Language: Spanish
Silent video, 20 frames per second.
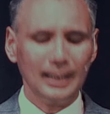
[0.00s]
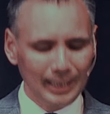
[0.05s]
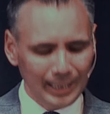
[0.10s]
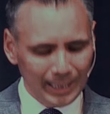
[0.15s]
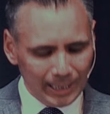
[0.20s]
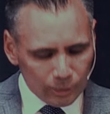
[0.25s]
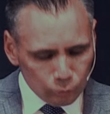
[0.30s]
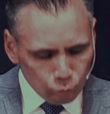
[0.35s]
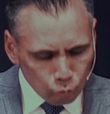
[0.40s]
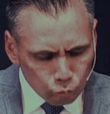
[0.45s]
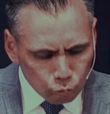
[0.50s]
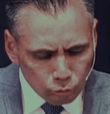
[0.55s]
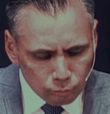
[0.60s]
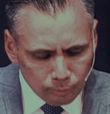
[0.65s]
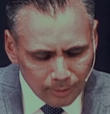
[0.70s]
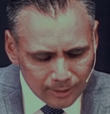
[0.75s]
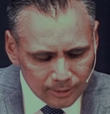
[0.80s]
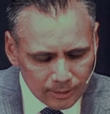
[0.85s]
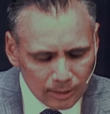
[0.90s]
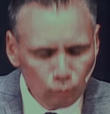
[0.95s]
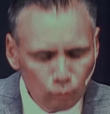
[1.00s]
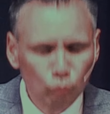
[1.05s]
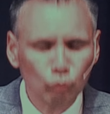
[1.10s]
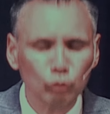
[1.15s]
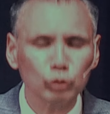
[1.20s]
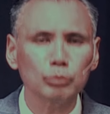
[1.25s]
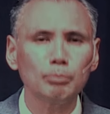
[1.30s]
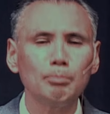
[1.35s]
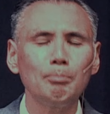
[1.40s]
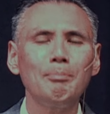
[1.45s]
en estos dos
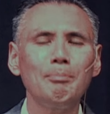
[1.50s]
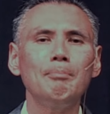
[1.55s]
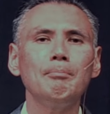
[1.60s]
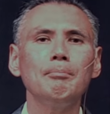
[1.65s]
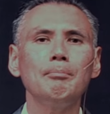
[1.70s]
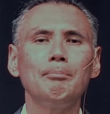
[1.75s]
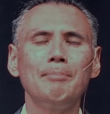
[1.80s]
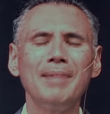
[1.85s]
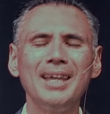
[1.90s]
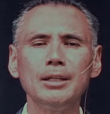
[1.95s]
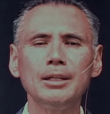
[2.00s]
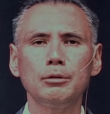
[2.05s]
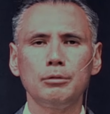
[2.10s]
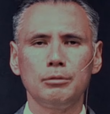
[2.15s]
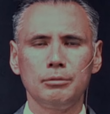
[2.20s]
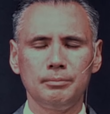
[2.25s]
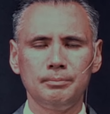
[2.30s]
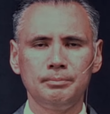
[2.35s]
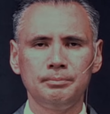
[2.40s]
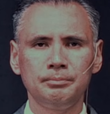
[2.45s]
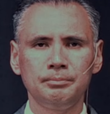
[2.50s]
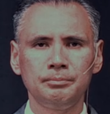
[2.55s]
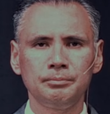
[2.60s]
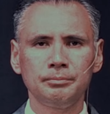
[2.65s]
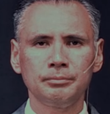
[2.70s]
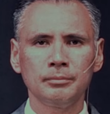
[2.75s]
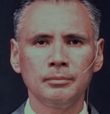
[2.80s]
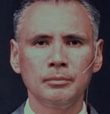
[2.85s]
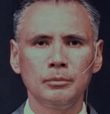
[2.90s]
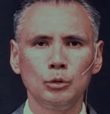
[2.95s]
versículos, Pedro
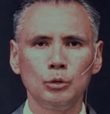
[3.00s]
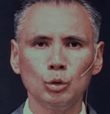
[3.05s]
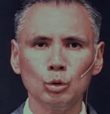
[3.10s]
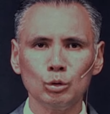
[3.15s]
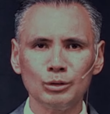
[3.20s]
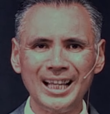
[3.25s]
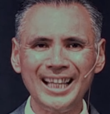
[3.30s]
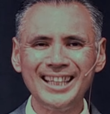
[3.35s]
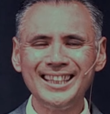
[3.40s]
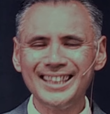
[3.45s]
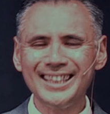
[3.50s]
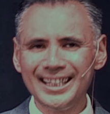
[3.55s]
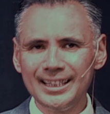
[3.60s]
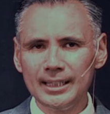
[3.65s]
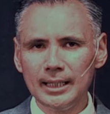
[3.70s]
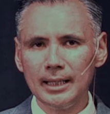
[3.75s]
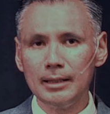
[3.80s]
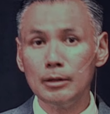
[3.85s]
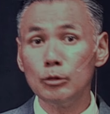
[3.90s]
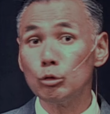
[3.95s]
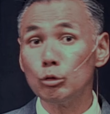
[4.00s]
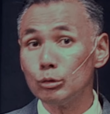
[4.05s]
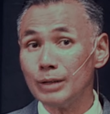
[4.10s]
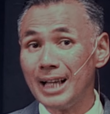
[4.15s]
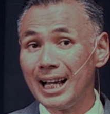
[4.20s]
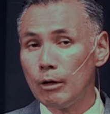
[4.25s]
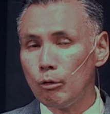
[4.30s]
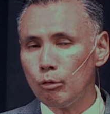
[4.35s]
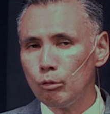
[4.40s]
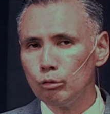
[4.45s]
nos da a entender y nos da
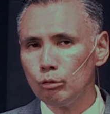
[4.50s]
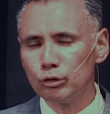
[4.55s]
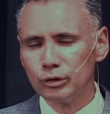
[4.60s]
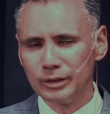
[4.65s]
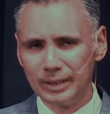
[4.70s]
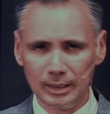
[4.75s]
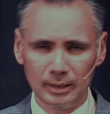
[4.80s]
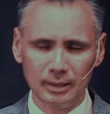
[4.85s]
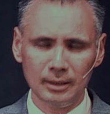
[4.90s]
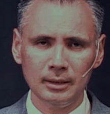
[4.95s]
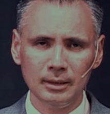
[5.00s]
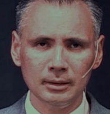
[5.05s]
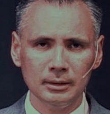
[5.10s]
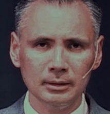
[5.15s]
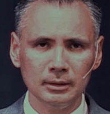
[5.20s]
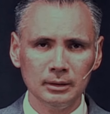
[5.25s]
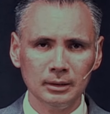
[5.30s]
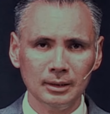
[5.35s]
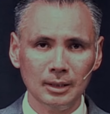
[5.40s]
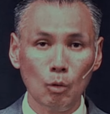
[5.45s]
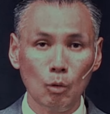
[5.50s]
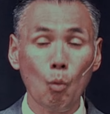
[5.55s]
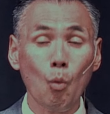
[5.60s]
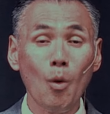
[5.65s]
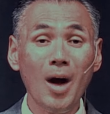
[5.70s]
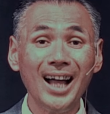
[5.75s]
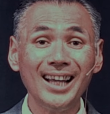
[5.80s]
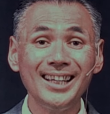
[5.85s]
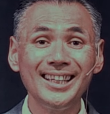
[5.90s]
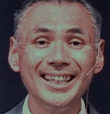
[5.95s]
a conocer
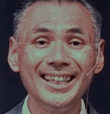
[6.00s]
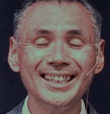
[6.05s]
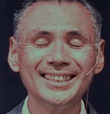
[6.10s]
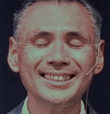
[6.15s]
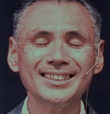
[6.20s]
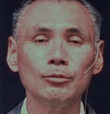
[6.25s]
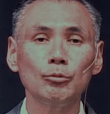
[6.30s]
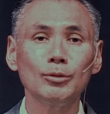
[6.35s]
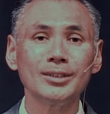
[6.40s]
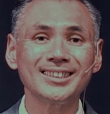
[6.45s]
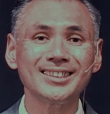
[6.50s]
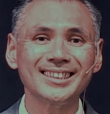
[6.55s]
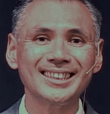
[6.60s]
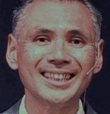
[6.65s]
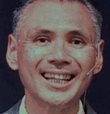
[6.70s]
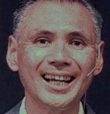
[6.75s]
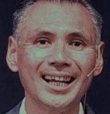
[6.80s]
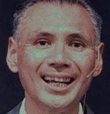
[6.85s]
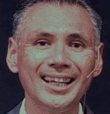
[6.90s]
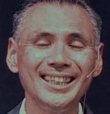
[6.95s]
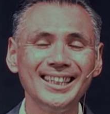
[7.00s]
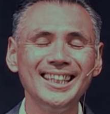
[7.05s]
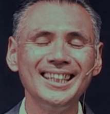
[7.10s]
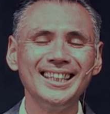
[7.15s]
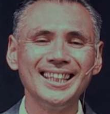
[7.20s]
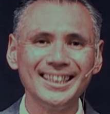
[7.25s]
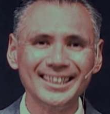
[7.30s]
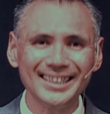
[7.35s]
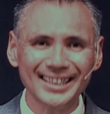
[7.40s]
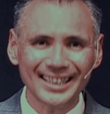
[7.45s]
cuál es nuestra
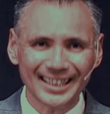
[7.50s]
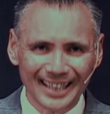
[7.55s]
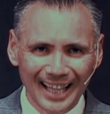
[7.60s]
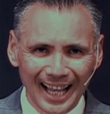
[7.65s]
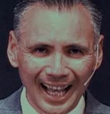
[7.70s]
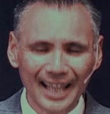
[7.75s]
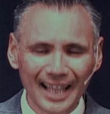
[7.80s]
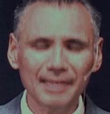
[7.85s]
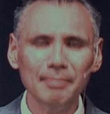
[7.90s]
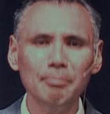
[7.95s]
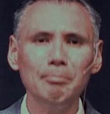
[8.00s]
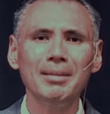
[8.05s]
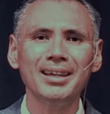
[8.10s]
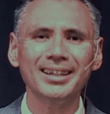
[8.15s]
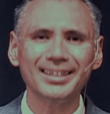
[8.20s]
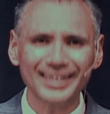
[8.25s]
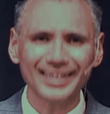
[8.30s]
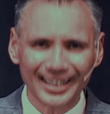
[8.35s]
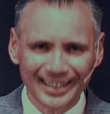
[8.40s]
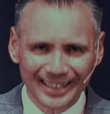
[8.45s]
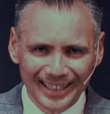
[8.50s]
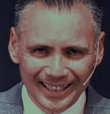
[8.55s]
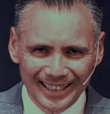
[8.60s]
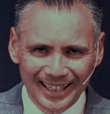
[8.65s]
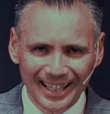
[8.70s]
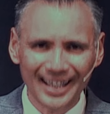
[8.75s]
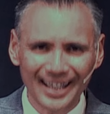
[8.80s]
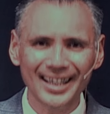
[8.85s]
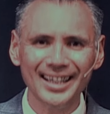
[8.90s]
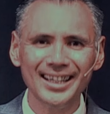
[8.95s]
identidad
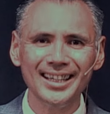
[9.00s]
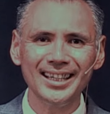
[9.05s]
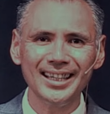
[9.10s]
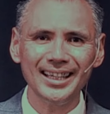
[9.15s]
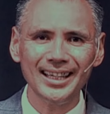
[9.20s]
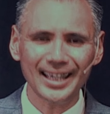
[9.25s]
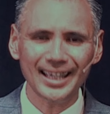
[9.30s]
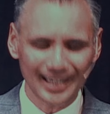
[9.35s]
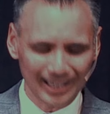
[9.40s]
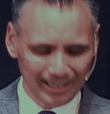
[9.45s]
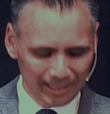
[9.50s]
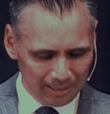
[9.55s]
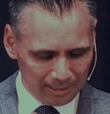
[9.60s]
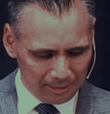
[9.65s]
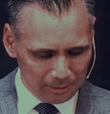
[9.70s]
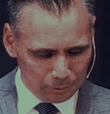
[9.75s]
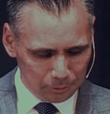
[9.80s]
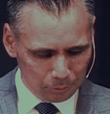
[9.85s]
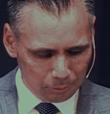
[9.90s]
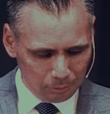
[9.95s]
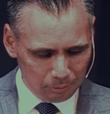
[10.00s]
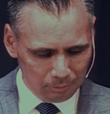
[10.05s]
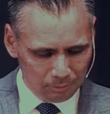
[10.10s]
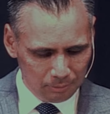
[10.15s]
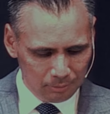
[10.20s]
verdadera en Cristo.